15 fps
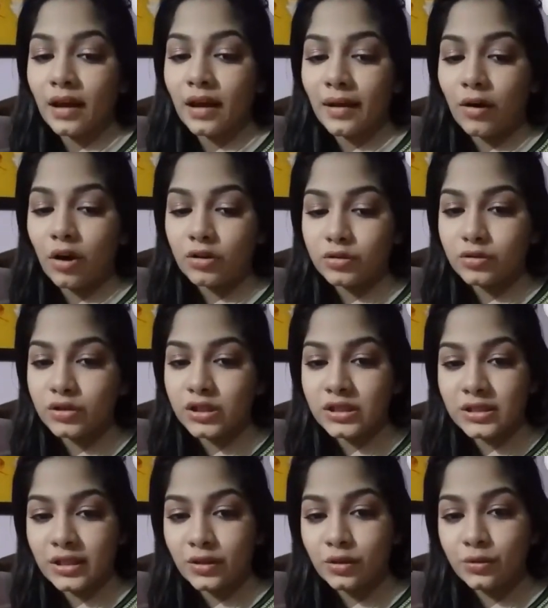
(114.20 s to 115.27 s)
অতসীটা
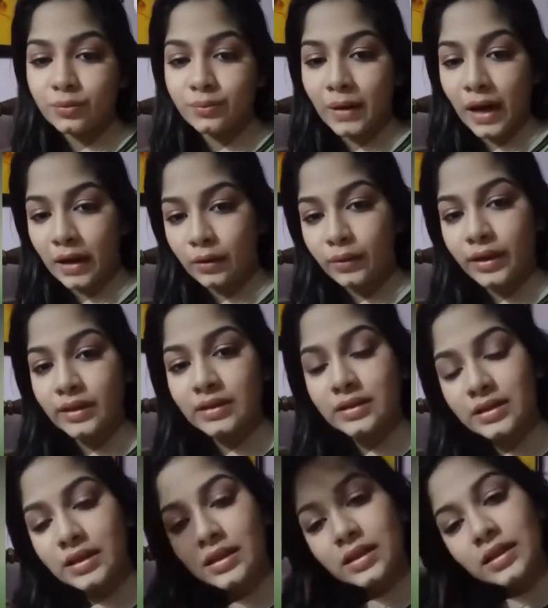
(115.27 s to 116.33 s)
খুব ভালো একটি
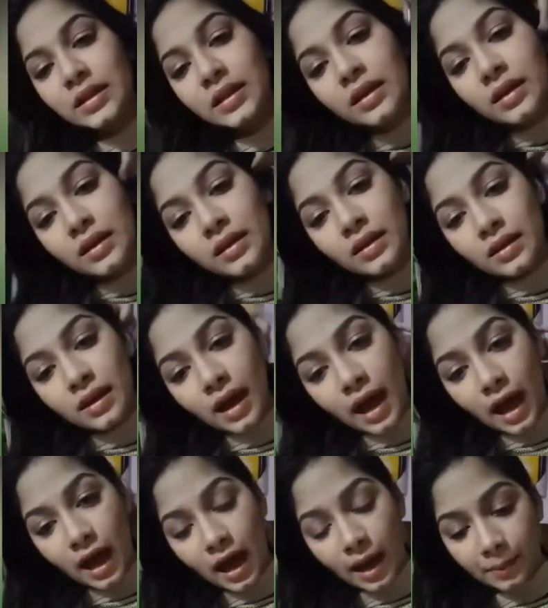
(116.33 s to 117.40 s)

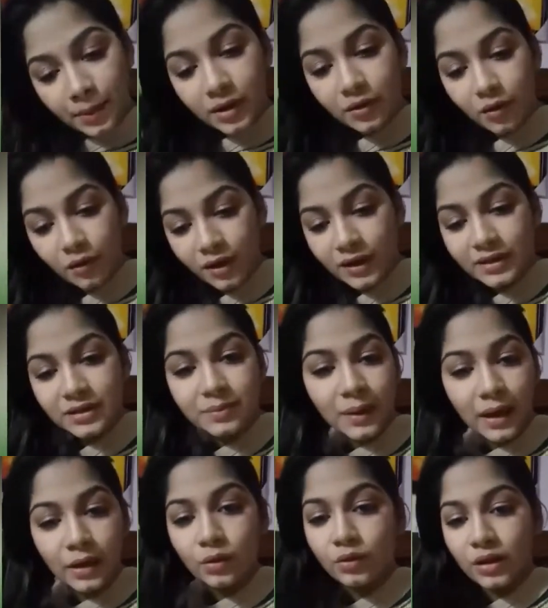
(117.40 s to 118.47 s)
আমার করা একটি
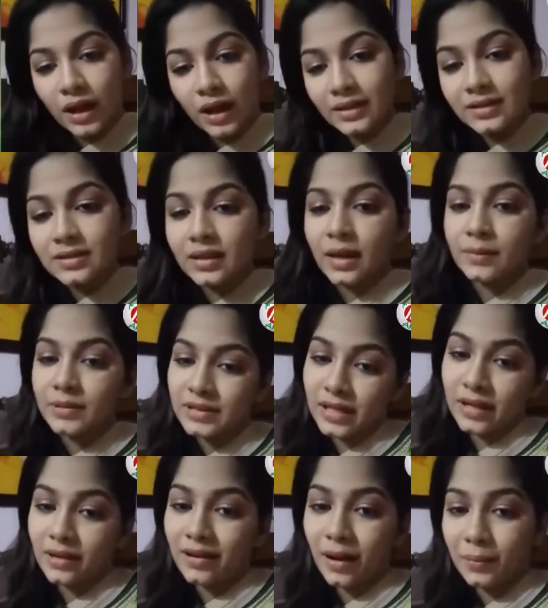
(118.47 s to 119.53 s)
ভালো কাজ আমি জানি
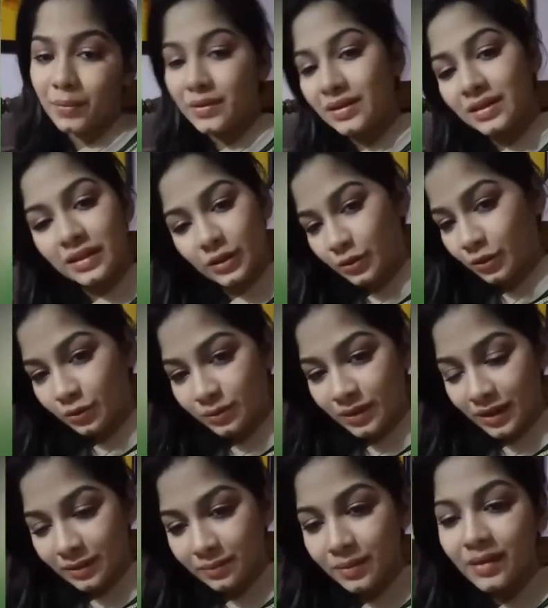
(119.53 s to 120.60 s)
না আপনাদের কীরকম
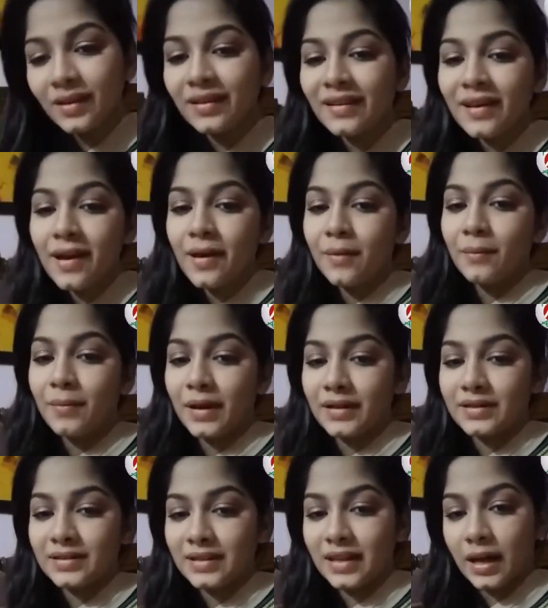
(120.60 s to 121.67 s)
লাগবে বাট
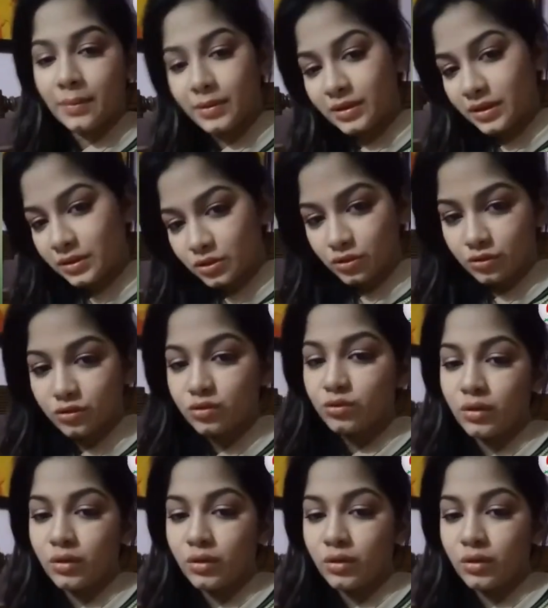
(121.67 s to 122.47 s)
আমাদের জন্য দোয়া